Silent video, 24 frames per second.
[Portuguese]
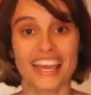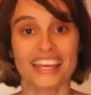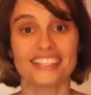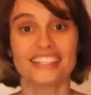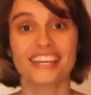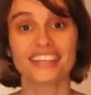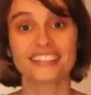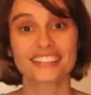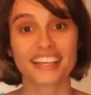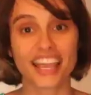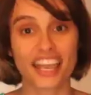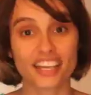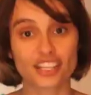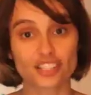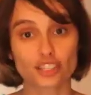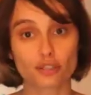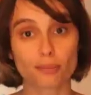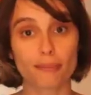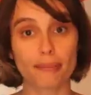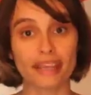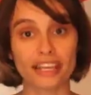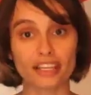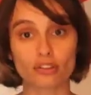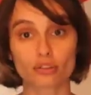E esse
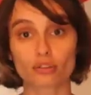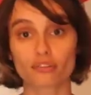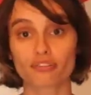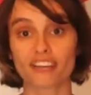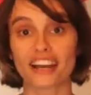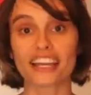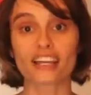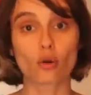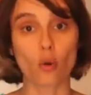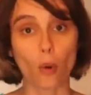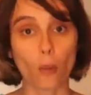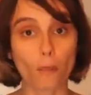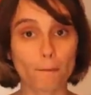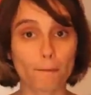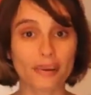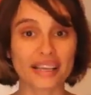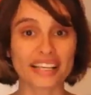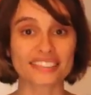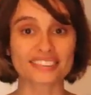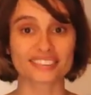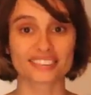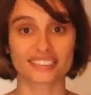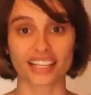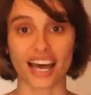rendimento vai
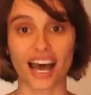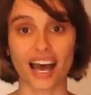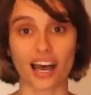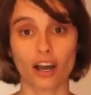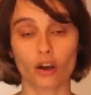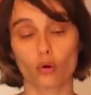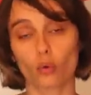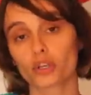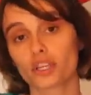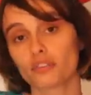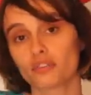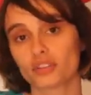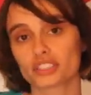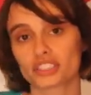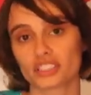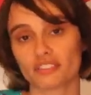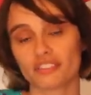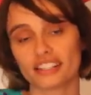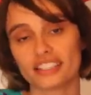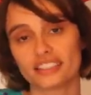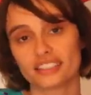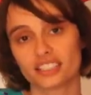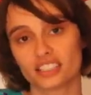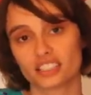compensar o que você
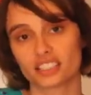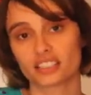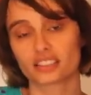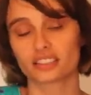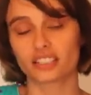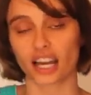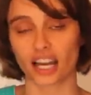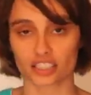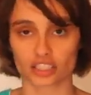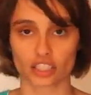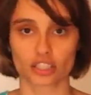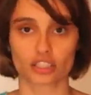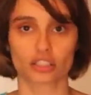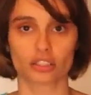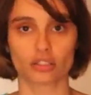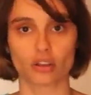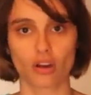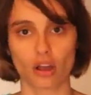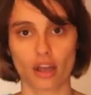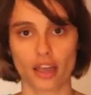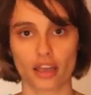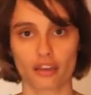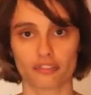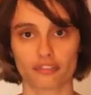vai ter de taxa de
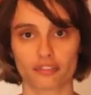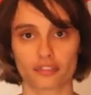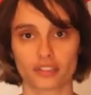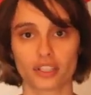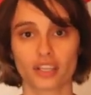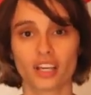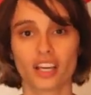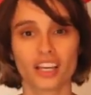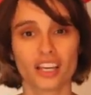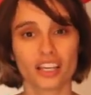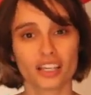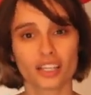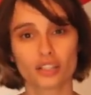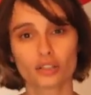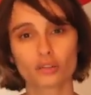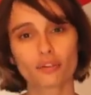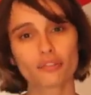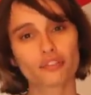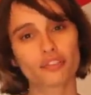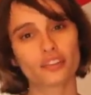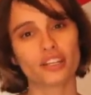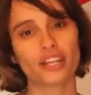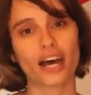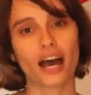IOF. E
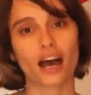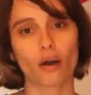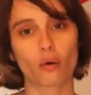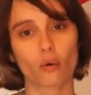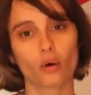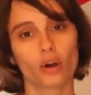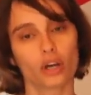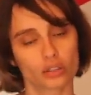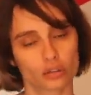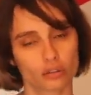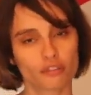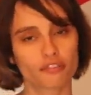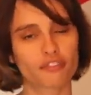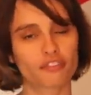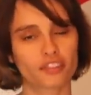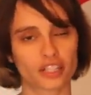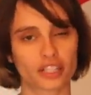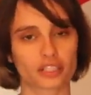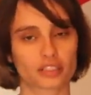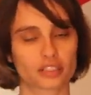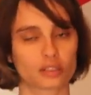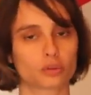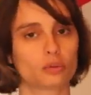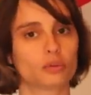no final, não
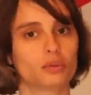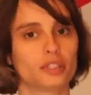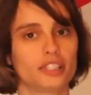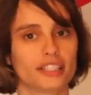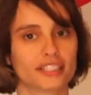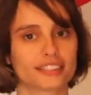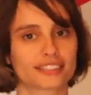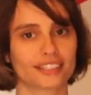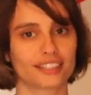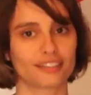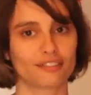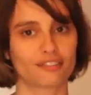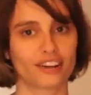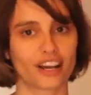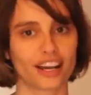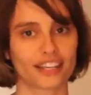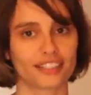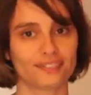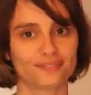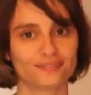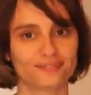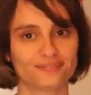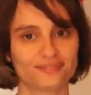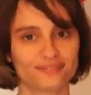fica tão ruim assim,
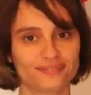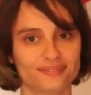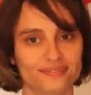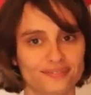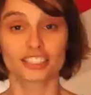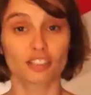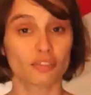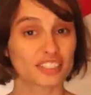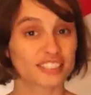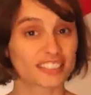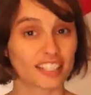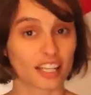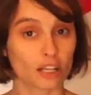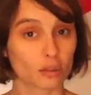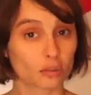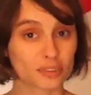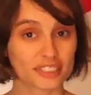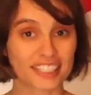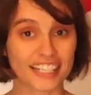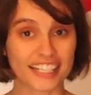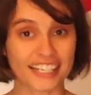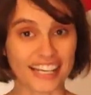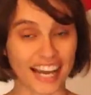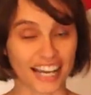vai. Se você não
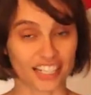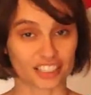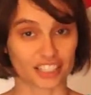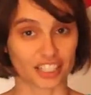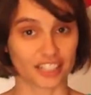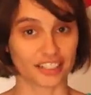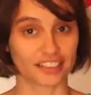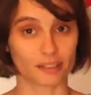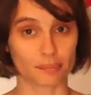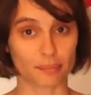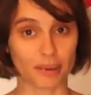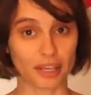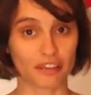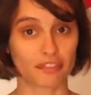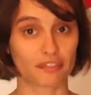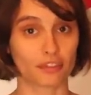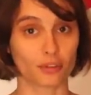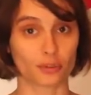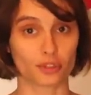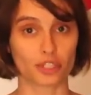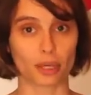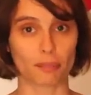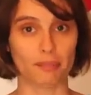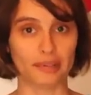se encaixa nesse
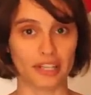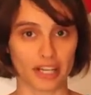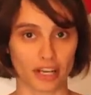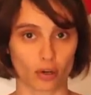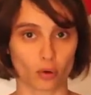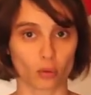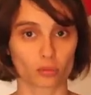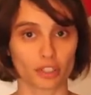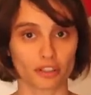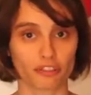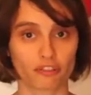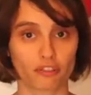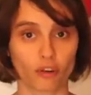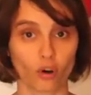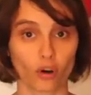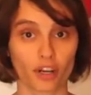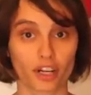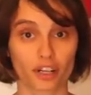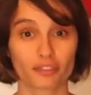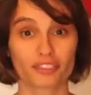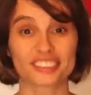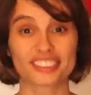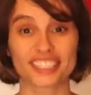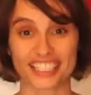perfil de abrir a conta
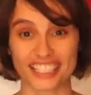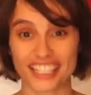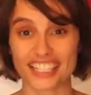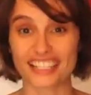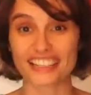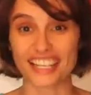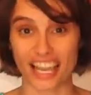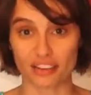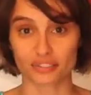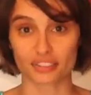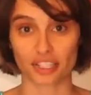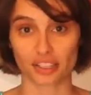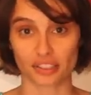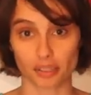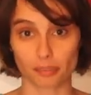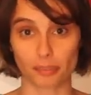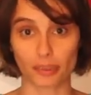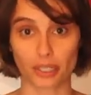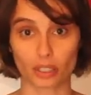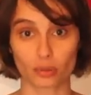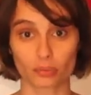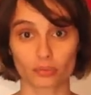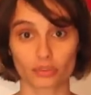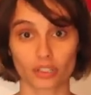fora, você ainda deve estar tá se
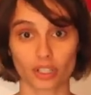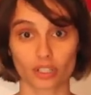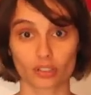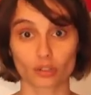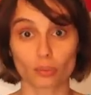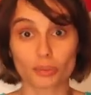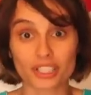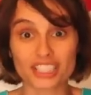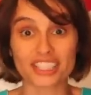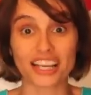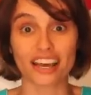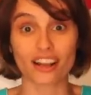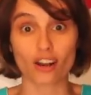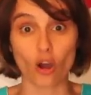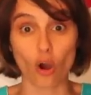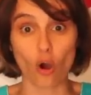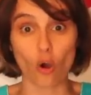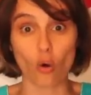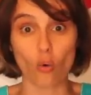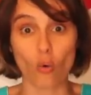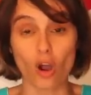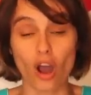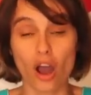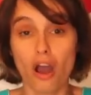perguntando, mas
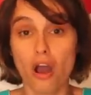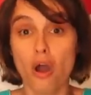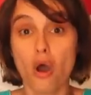Carol,